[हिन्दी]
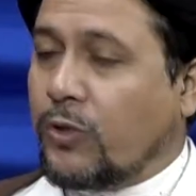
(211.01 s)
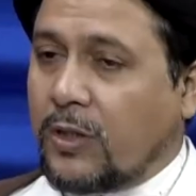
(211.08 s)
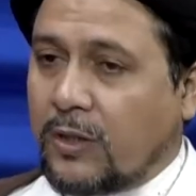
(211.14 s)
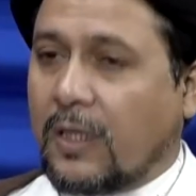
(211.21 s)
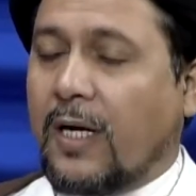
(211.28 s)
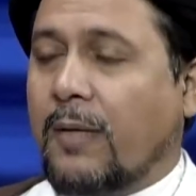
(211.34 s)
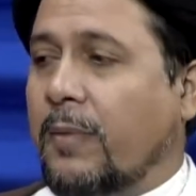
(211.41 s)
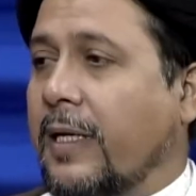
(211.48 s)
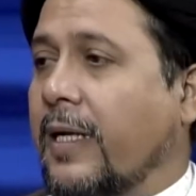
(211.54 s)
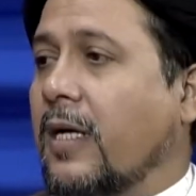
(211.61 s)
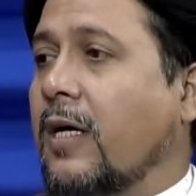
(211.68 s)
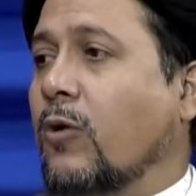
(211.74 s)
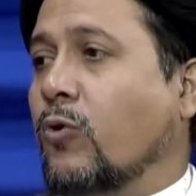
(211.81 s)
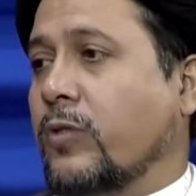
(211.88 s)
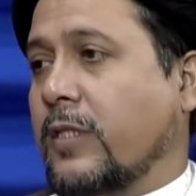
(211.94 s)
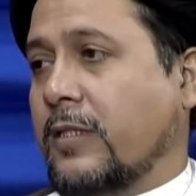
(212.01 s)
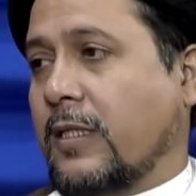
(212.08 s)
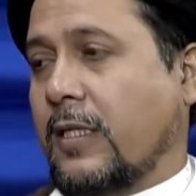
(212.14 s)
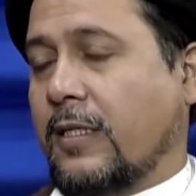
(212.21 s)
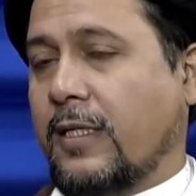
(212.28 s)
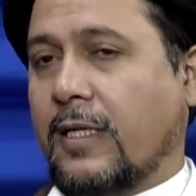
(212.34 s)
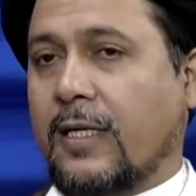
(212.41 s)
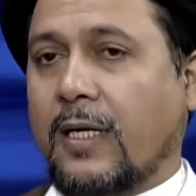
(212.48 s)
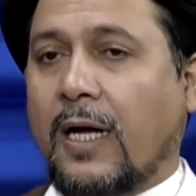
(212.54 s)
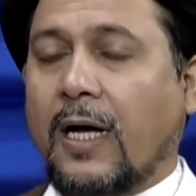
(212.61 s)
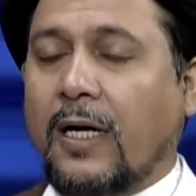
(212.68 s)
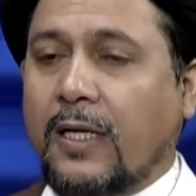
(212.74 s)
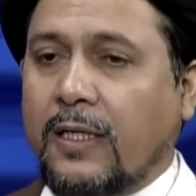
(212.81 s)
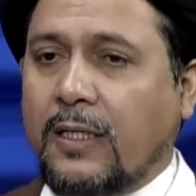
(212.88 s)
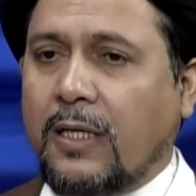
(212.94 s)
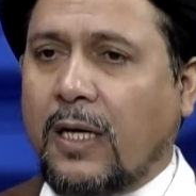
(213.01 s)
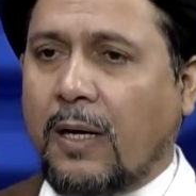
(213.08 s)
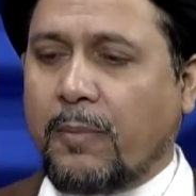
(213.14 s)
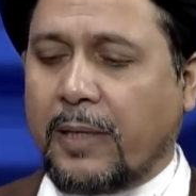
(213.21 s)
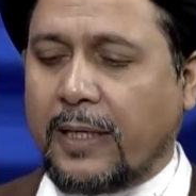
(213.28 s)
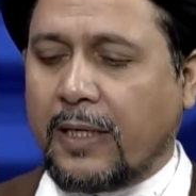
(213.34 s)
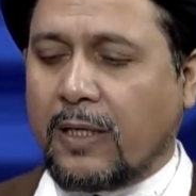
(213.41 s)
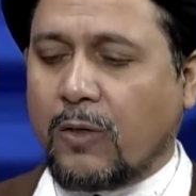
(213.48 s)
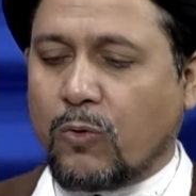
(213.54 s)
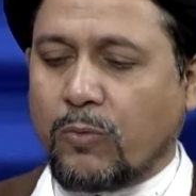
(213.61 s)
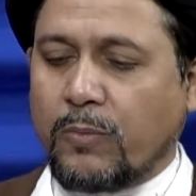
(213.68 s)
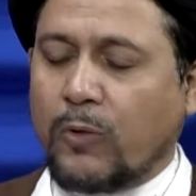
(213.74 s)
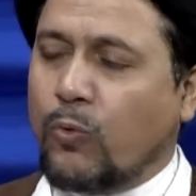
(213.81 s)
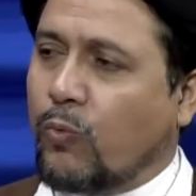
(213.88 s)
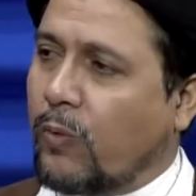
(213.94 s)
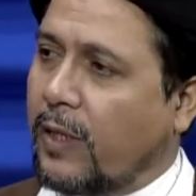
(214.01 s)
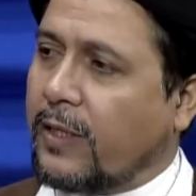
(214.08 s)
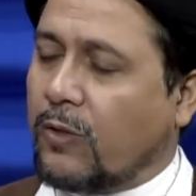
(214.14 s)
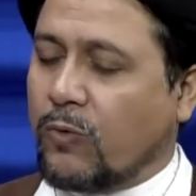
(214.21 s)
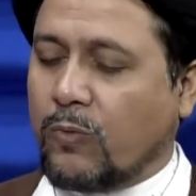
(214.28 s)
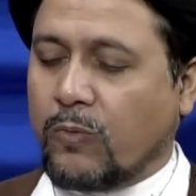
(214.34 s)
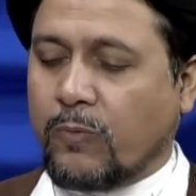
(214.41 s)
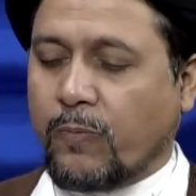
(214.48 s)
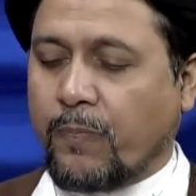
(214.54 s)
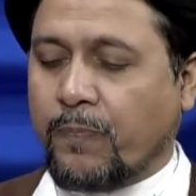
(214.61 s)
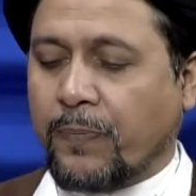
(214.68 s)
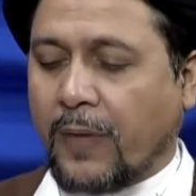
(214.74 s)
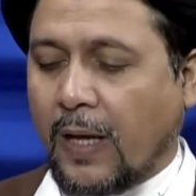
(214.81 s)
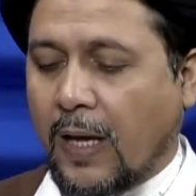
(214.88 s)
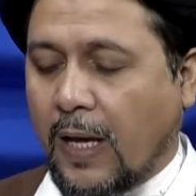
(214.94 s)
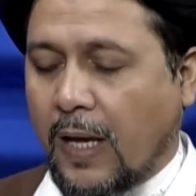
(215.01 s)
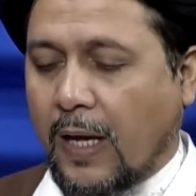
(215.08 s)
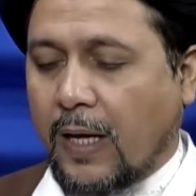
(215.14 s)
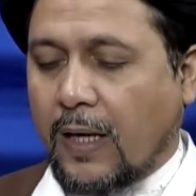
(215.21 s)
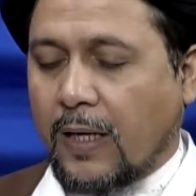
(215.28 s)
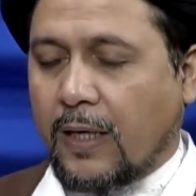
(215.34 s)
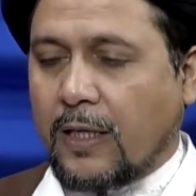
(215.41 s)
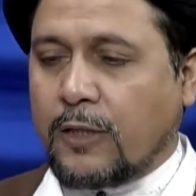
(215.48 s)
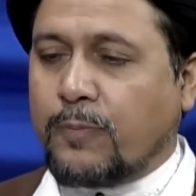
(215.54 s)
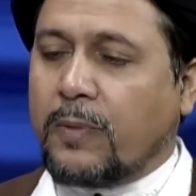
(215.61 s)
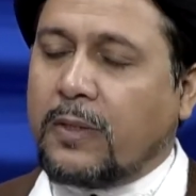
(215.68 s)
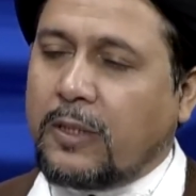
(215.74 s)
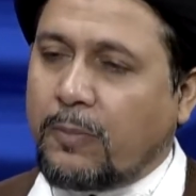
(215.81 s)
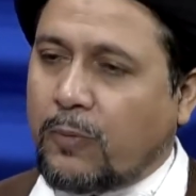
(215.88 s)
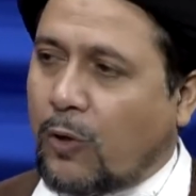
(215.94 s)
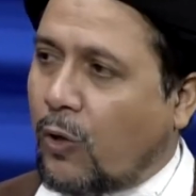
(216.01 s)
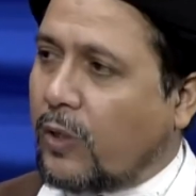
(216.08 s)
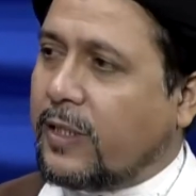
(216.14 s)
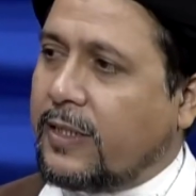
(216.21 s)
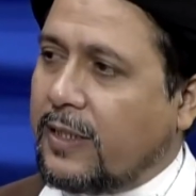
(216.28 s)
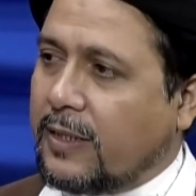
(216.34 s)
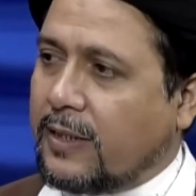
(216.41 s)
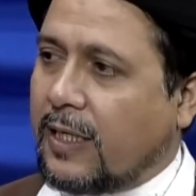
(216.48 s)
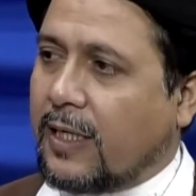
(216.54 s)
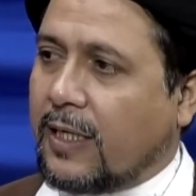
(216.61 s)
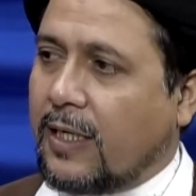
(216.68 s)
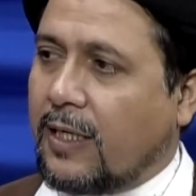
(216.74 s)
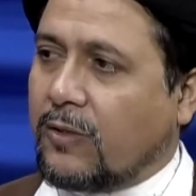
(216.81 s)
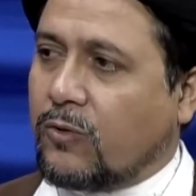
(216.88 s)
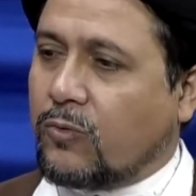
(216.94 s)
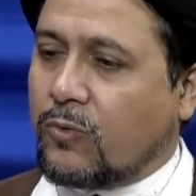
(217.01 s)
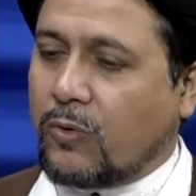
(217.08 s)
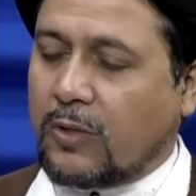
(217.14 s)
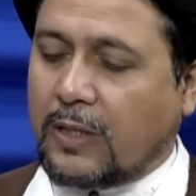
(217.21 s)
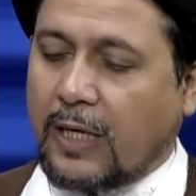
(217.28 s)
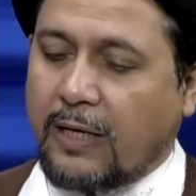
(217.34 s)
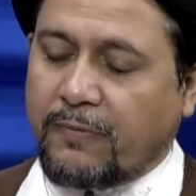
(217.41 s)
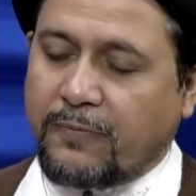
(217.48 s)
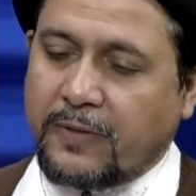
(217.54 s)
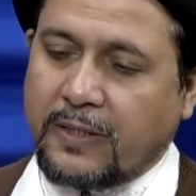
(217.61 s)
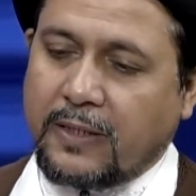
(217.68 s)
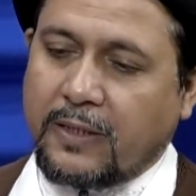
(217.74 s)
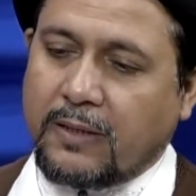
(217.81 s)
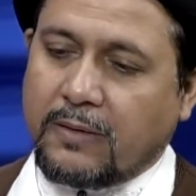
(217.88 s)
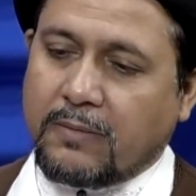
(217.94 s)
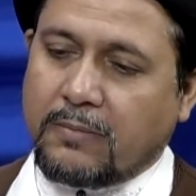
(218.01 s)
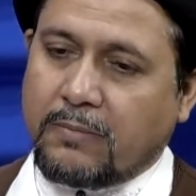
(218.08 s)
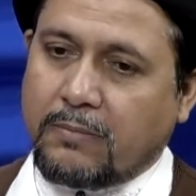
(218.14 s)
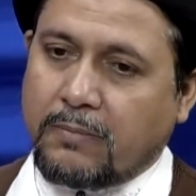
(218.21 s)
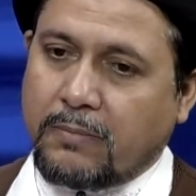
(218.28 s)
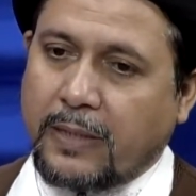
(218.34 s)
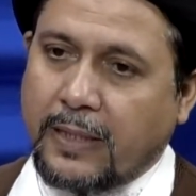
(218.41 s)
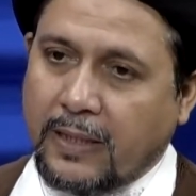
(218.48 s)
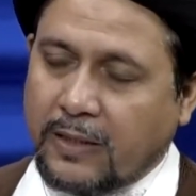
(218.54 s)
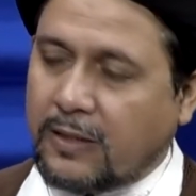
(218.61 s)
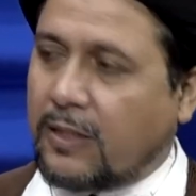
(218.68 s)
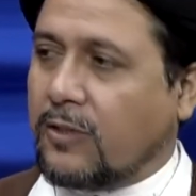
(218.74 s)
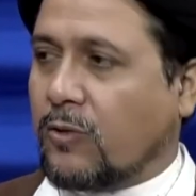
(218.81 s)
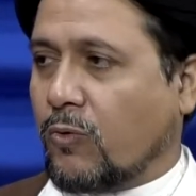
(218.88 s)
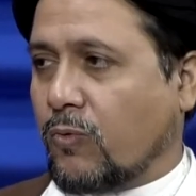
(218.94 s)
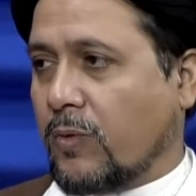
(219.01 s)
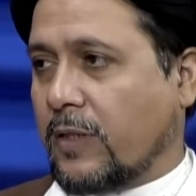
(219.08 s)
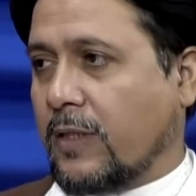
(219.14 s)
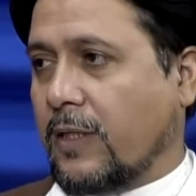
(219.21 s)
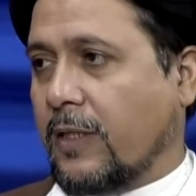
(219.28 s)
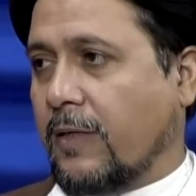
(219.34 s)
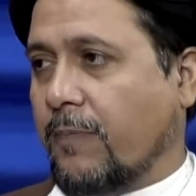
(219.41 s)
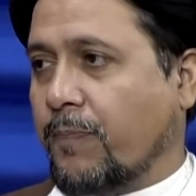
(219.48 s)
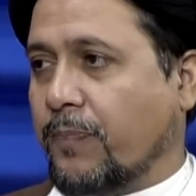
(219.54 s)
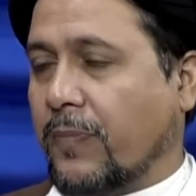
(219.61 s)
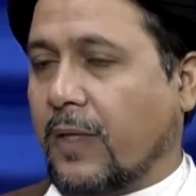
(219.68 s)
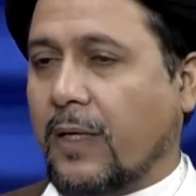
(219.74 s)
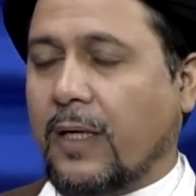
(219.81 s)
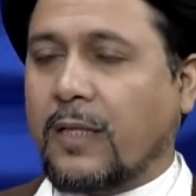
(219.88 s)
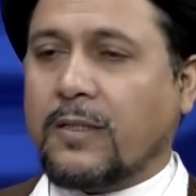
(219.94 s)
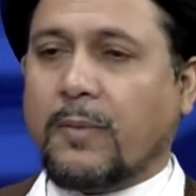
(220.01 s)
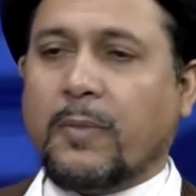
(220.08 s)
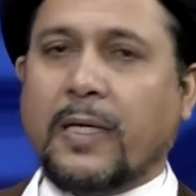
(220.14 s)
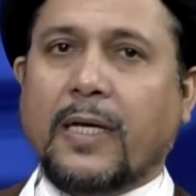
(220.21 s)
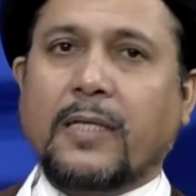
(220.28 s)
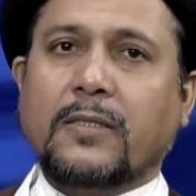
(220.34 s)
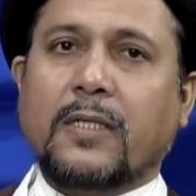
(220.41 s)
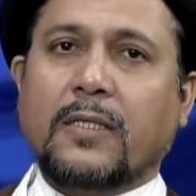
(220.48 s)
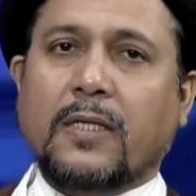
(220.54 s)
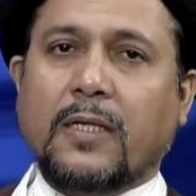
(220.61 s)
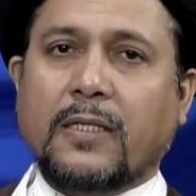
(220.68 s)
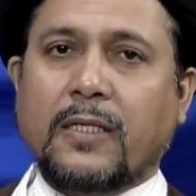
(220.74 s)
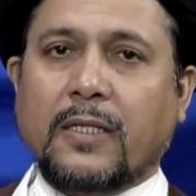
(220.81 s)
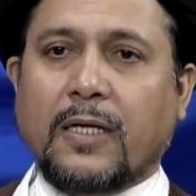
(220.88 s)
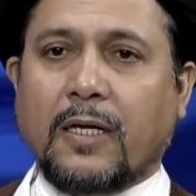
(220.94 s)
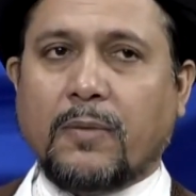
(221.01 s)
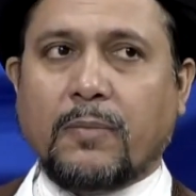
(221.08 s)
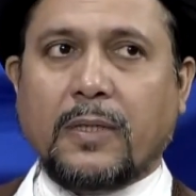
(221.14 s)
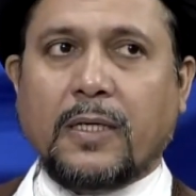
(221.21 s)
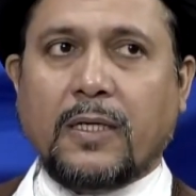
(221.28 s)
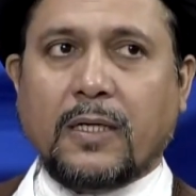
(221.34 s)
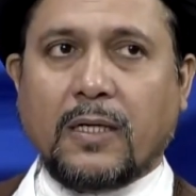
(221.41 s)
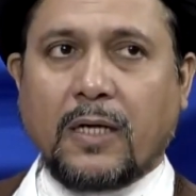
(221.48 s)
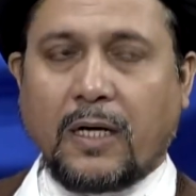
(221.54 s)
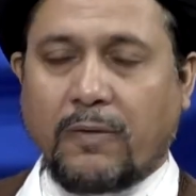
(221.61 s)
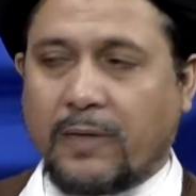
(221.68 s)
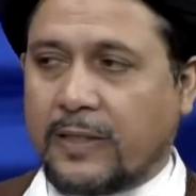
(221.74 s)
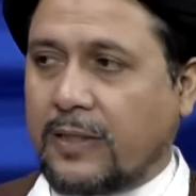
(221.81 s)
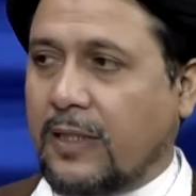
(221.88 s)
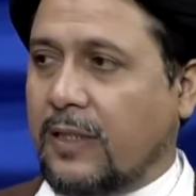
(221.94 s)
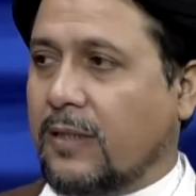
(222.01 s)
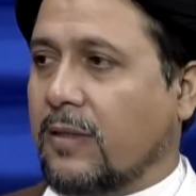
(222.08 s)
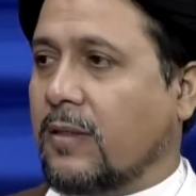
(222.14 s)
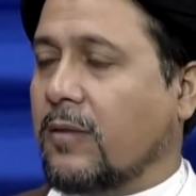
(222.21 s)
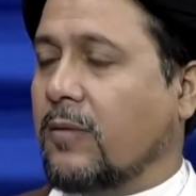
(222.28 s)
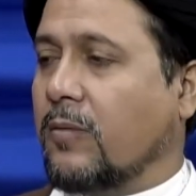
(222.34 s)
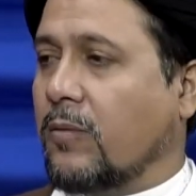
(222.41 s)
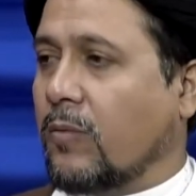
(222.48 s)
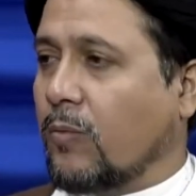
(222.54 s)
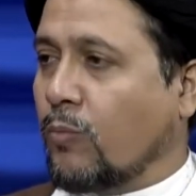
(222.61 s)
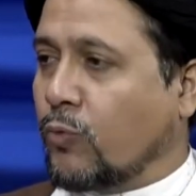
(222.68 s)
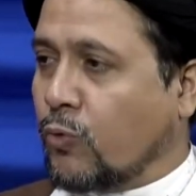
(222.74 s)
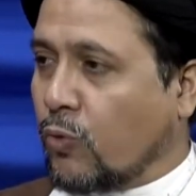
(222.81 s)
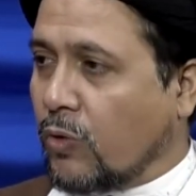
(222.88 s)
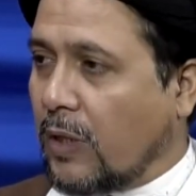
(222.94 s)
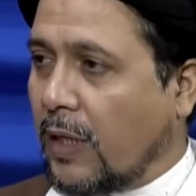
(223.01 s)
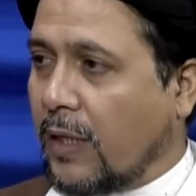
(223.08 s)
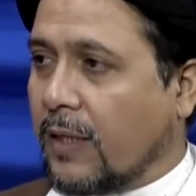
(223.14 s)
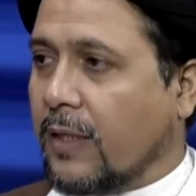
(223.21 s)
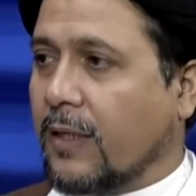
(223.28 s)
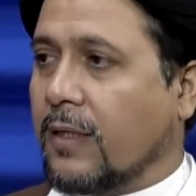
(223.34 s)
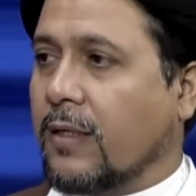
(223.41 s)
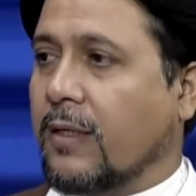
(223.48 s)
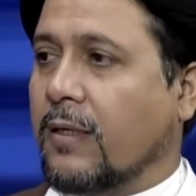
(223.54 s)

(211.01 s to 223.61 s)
उसी तरह हमारे घर होते चले जा रहे हैं आखिर ये हमारे घरों में हुआ क्यों इस पर जब गौर किया जाएगा तो काफ़ी मेहनत की ज़रूरत है एक ज़माना ऐसा था कि घर में ख़वातीन बुज़ुर्गान